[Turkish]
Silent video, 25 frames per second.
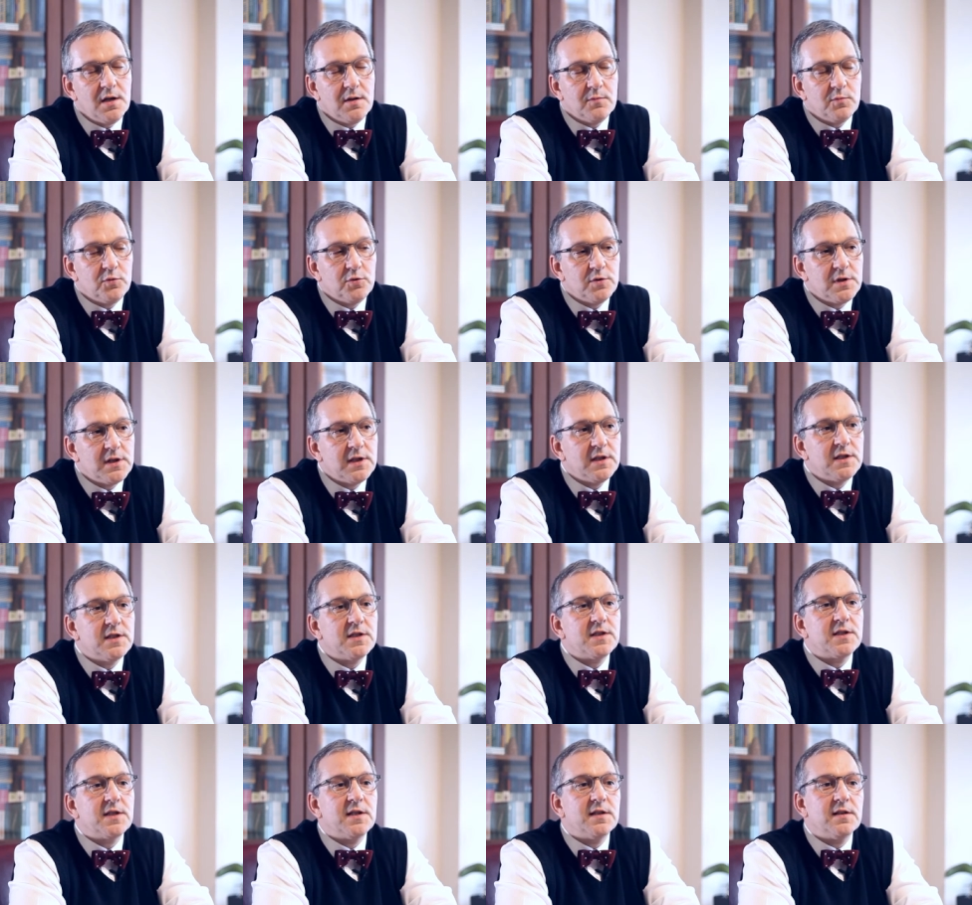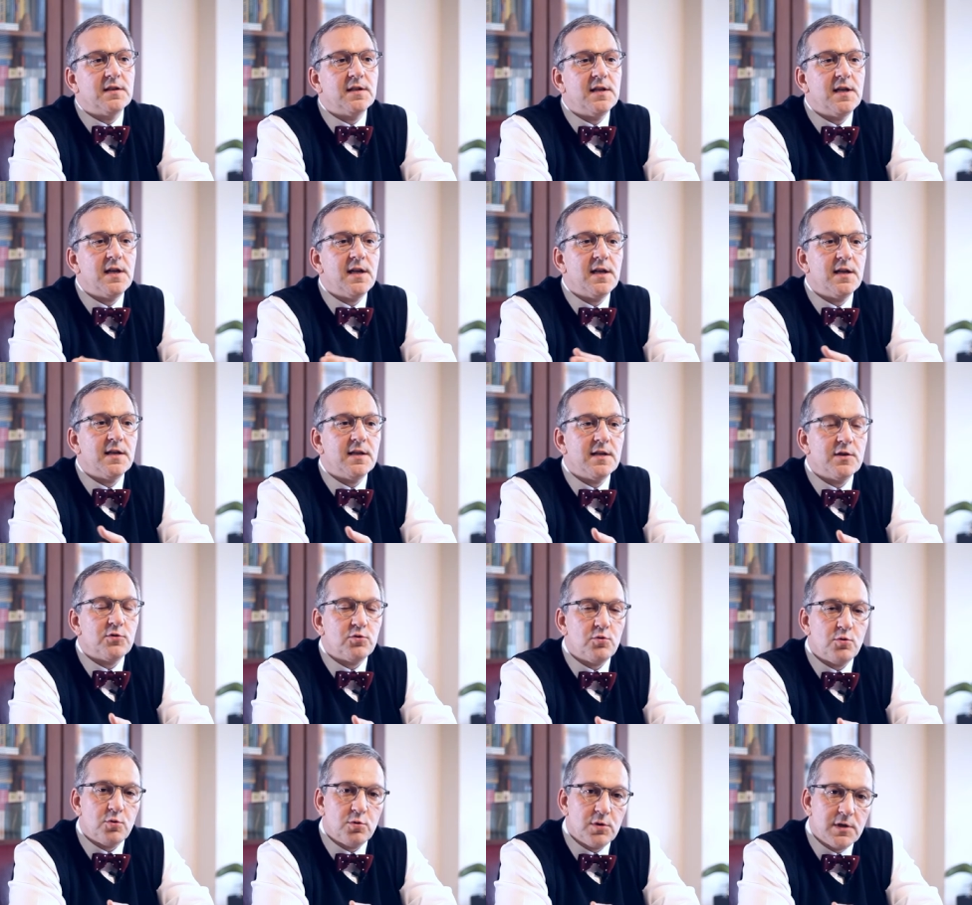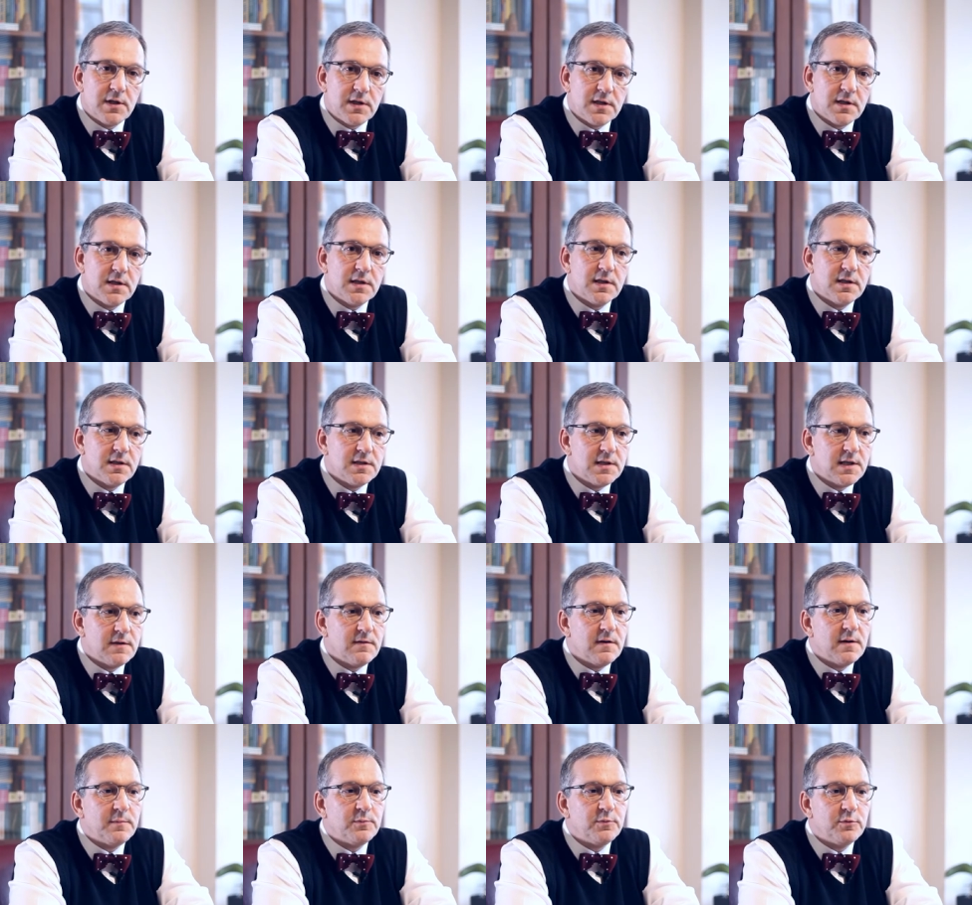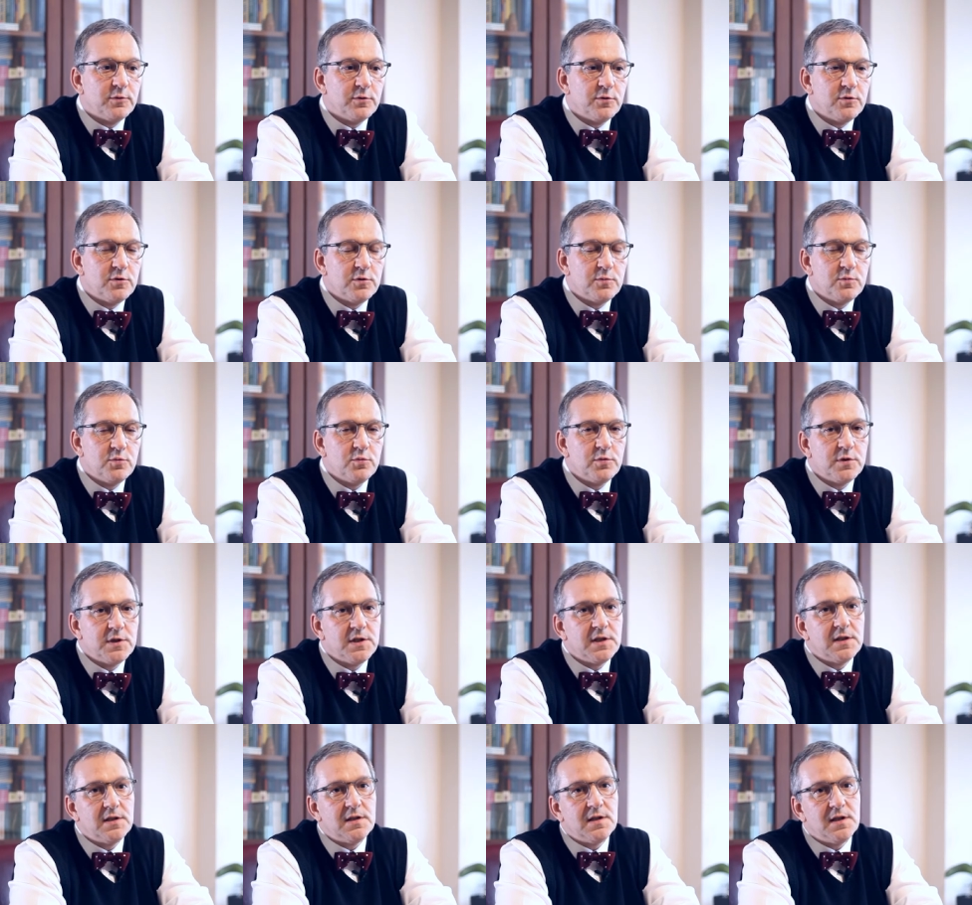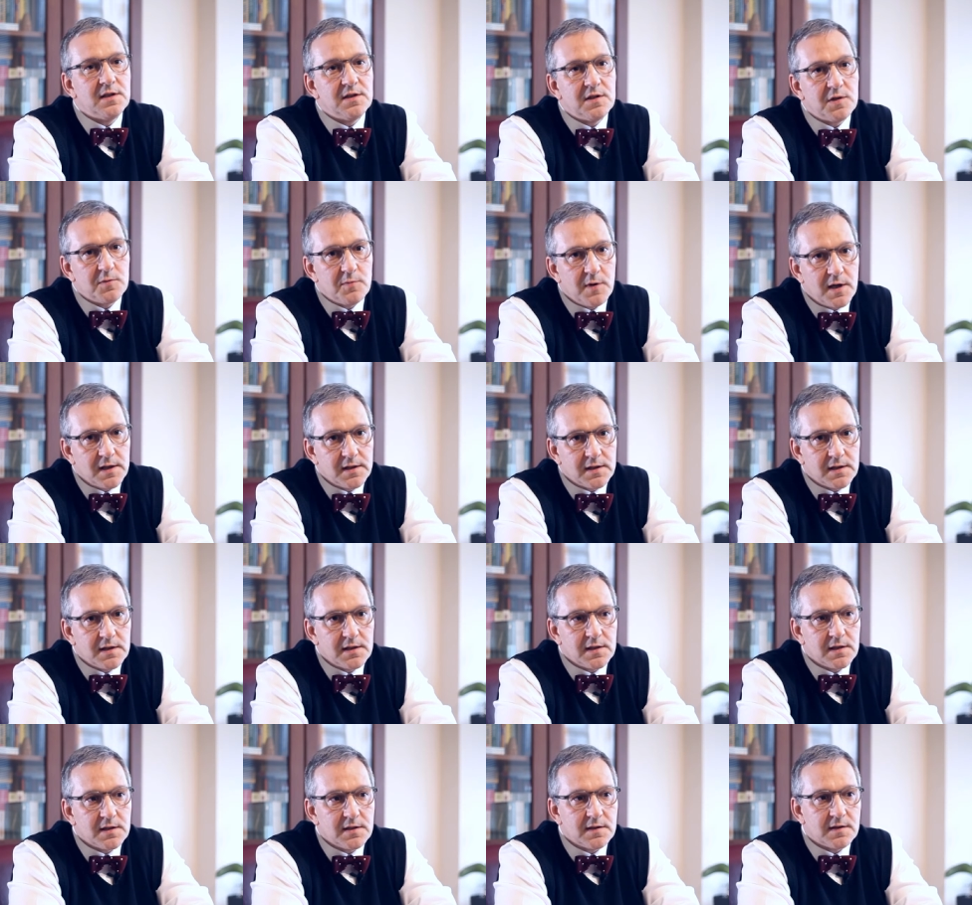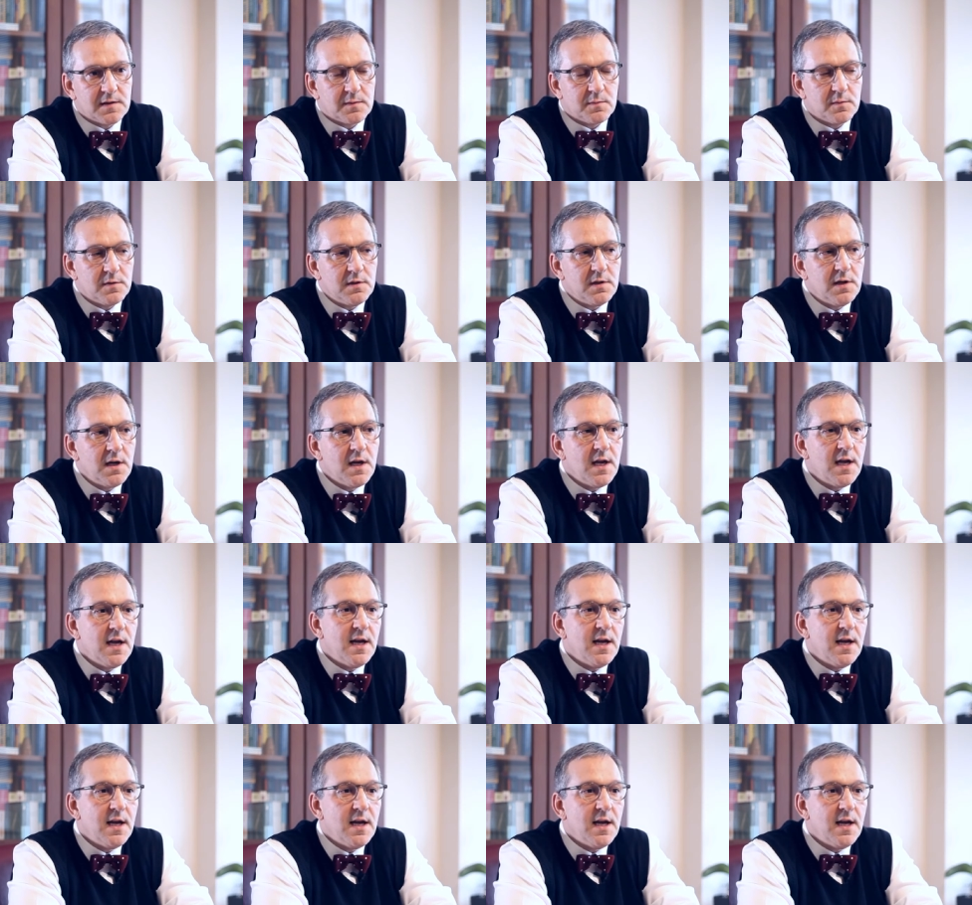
Buna ilişkin de e, soruları cevaplıyoruz. Bu işin danışmanlık kısmı.